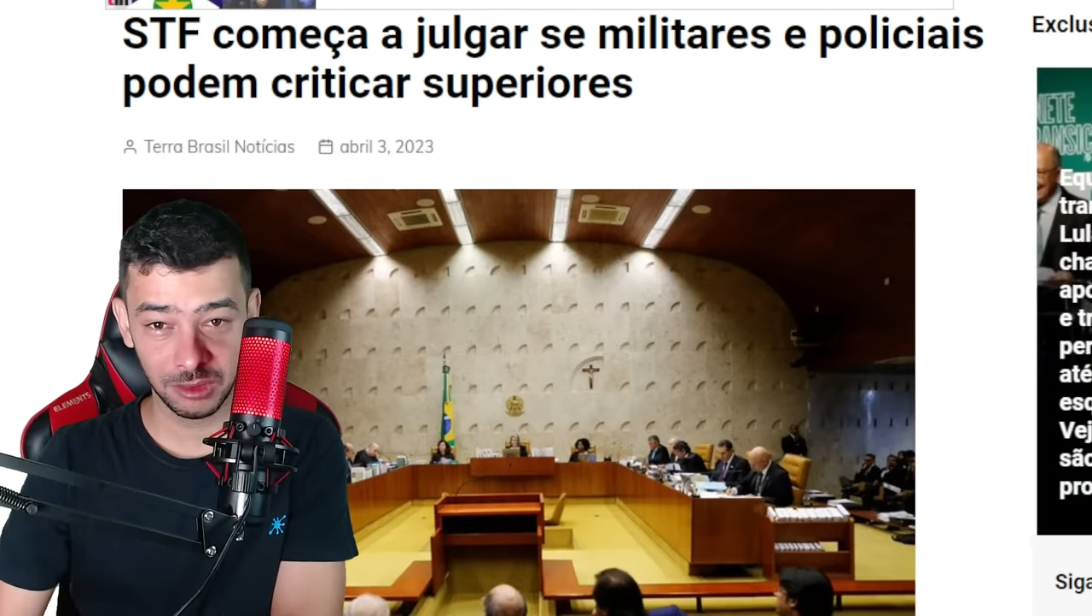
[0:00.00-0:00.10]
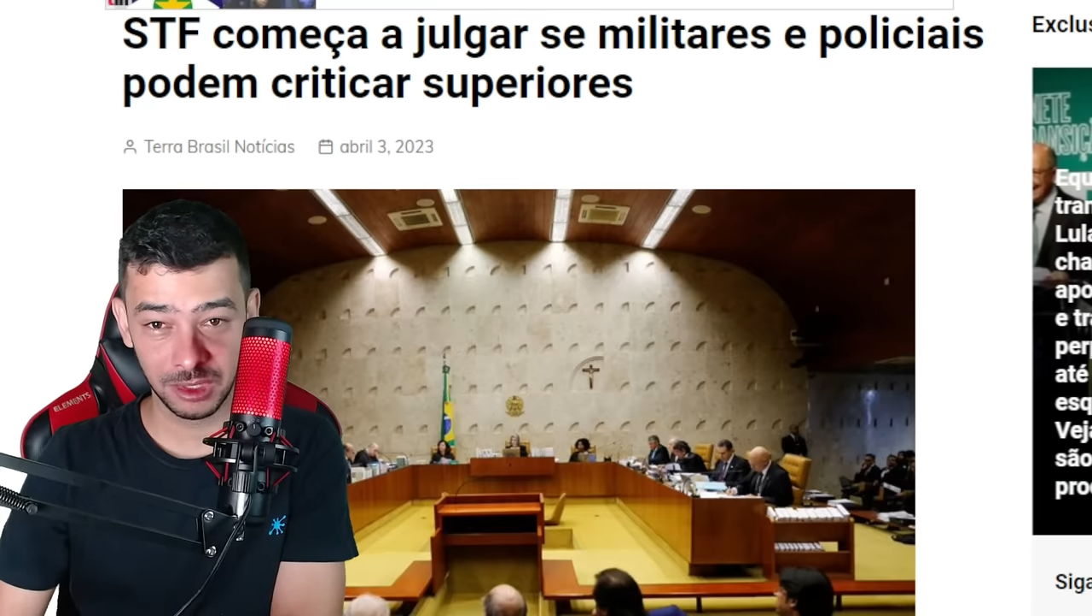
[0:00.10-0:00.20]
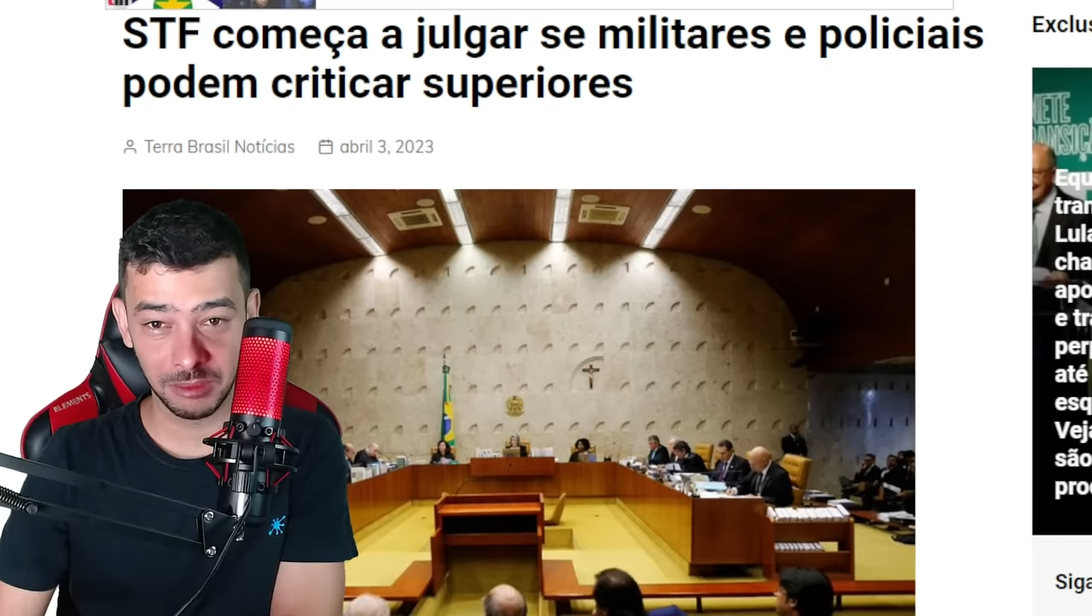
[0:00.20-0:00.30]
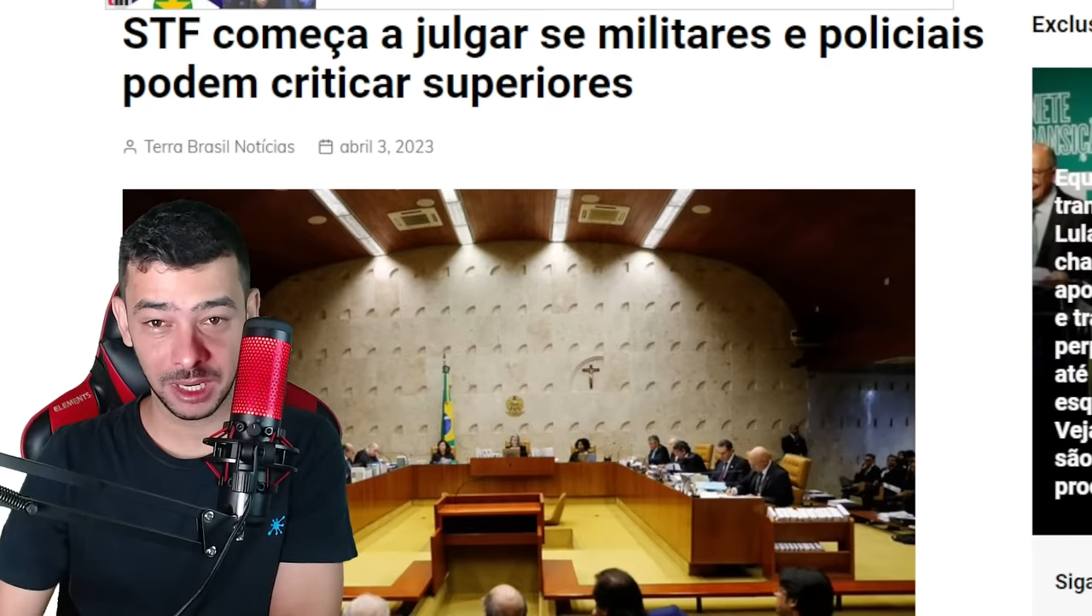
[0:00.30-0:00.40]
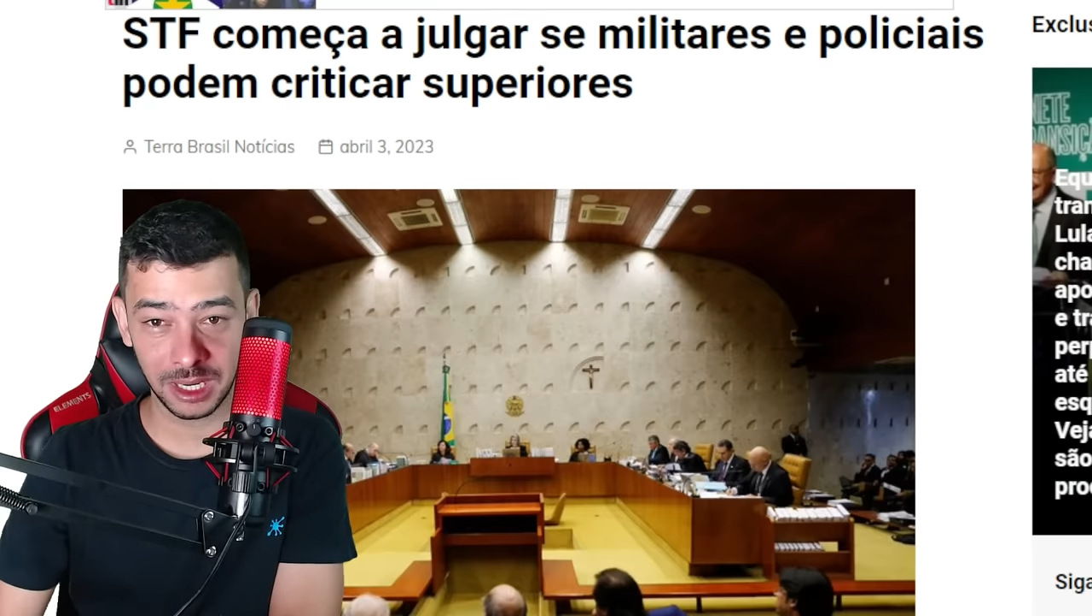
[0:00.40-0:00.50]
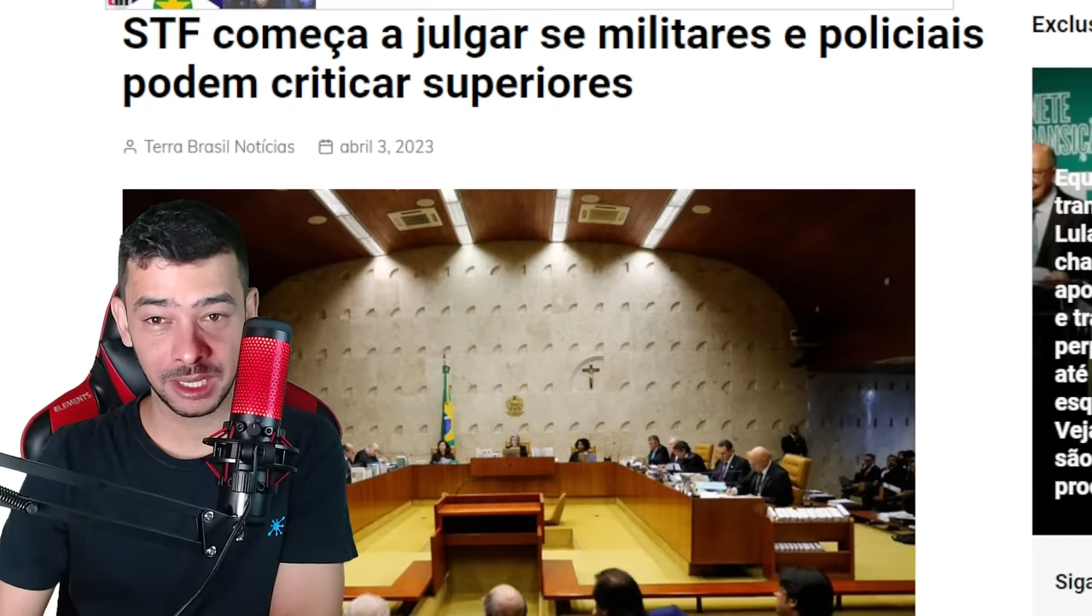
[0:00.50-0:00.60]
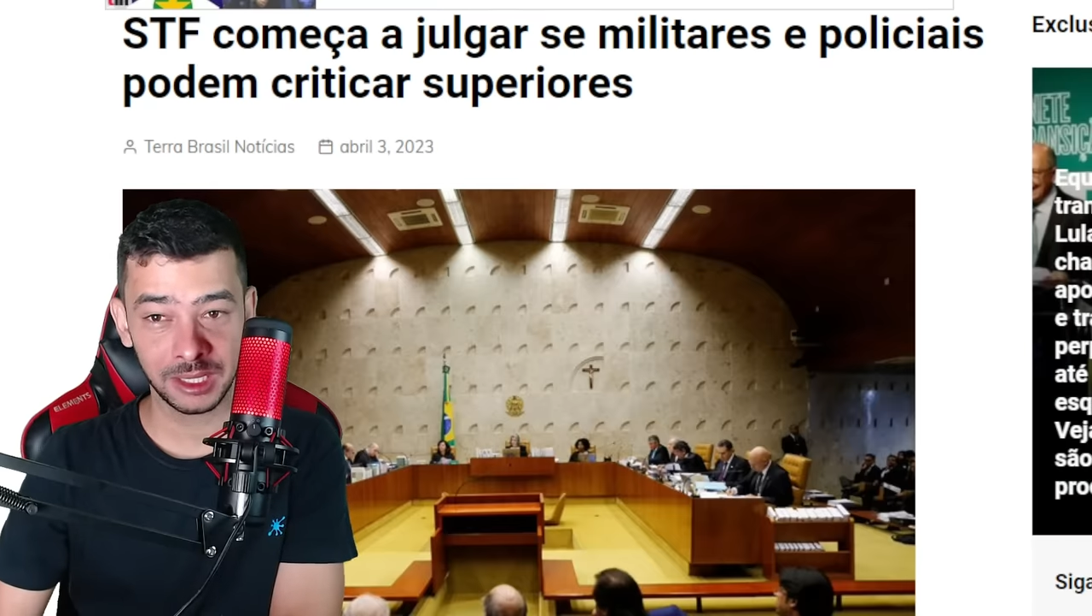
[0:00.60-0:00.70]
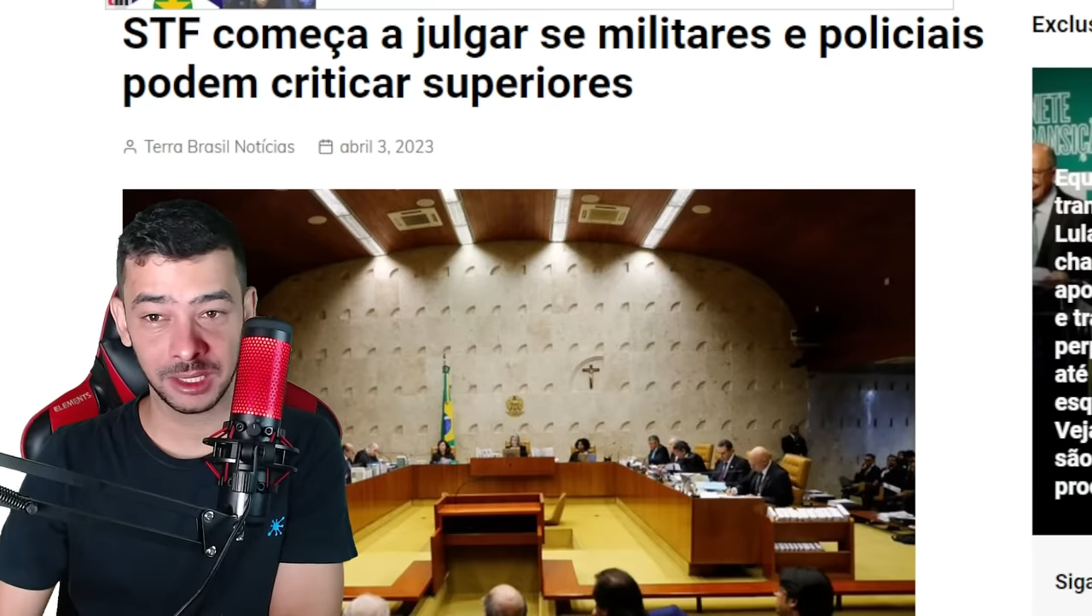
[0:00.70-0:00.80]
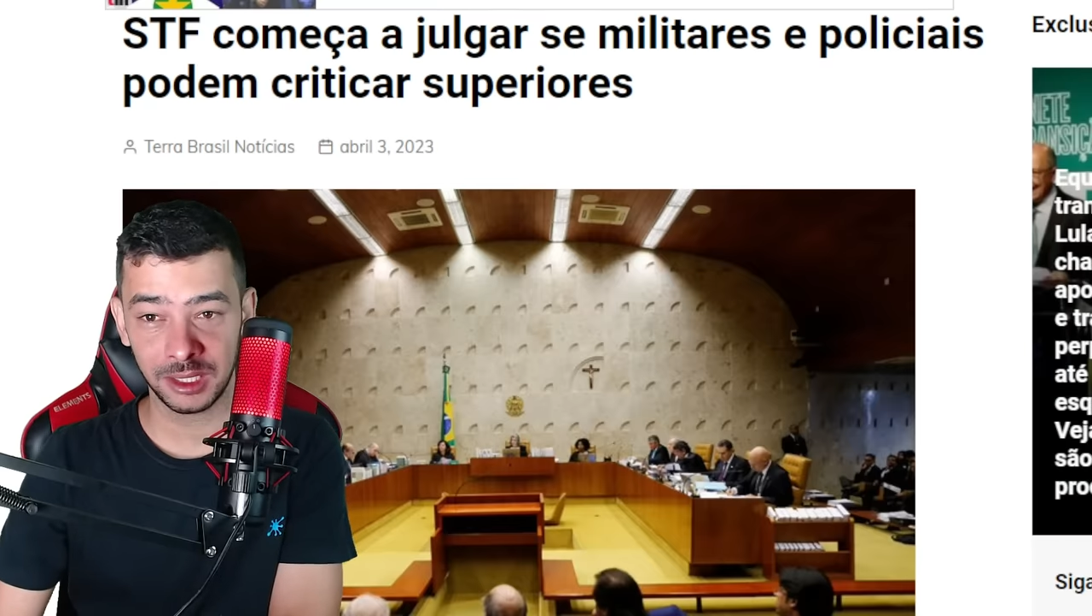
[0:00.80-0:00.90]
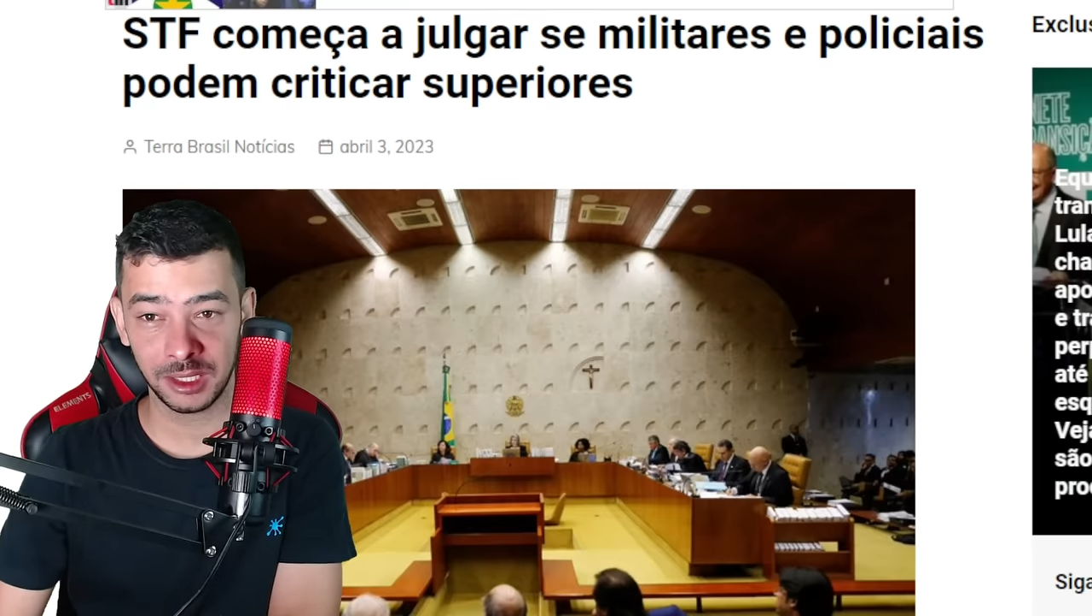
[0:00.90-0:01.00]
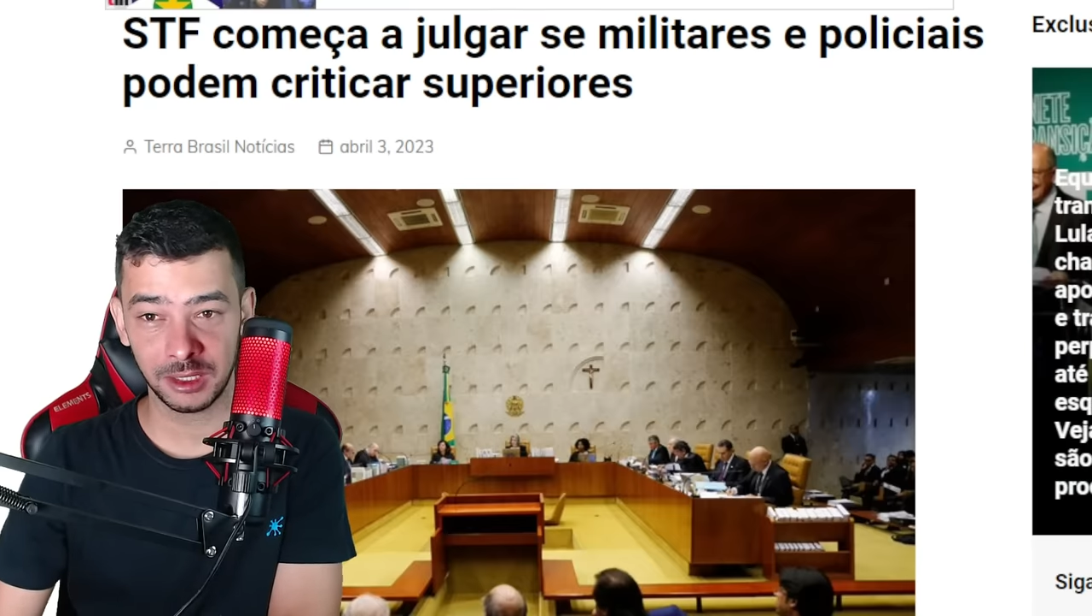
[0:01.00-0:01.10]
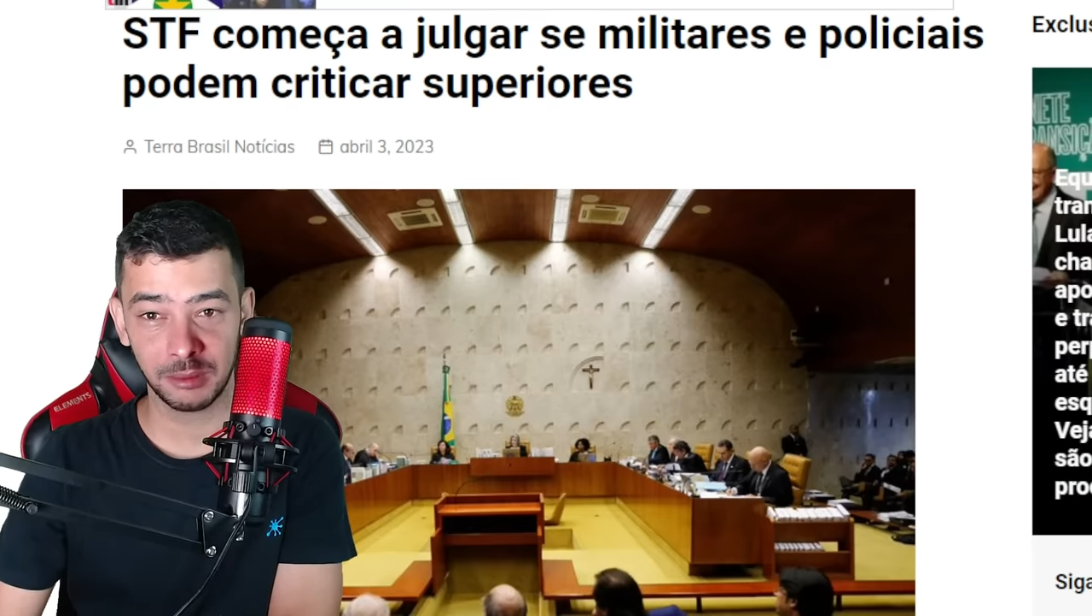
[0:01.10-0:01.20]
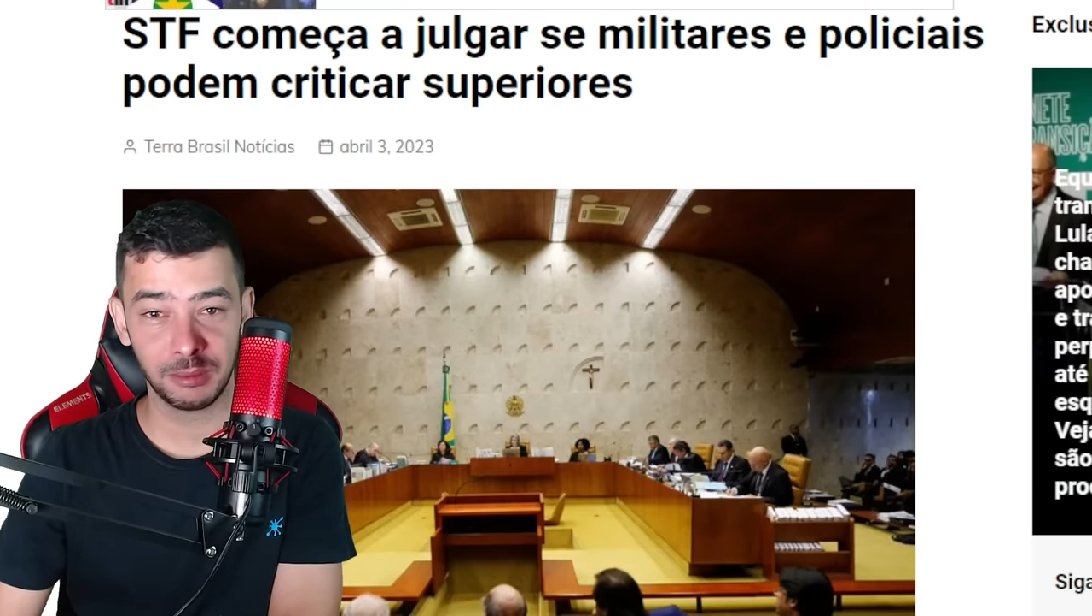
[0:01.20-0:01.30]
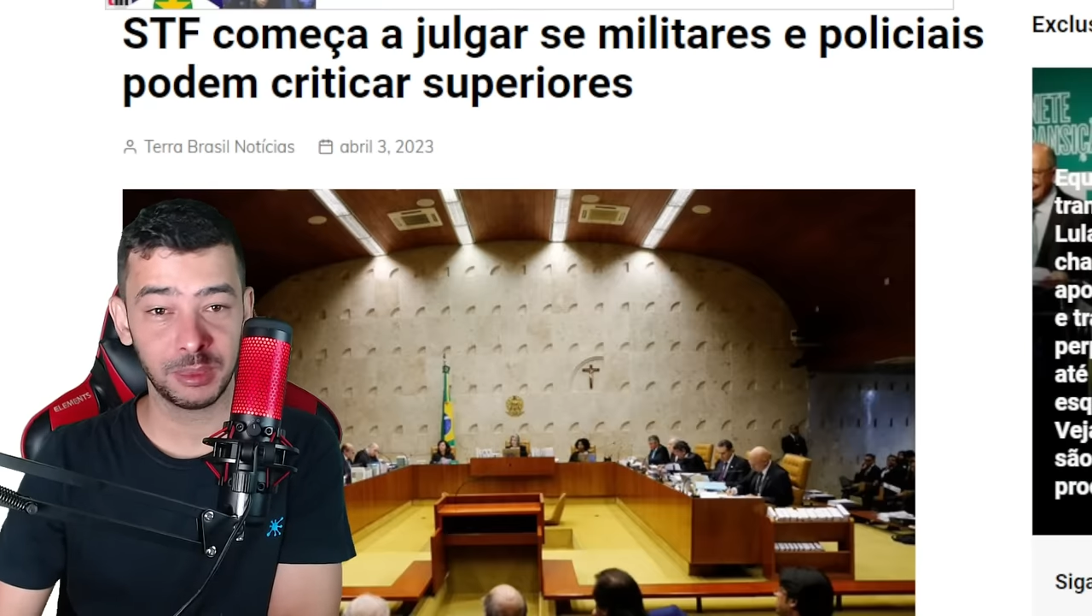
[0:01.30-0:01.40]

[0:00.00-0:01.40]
demais, gente.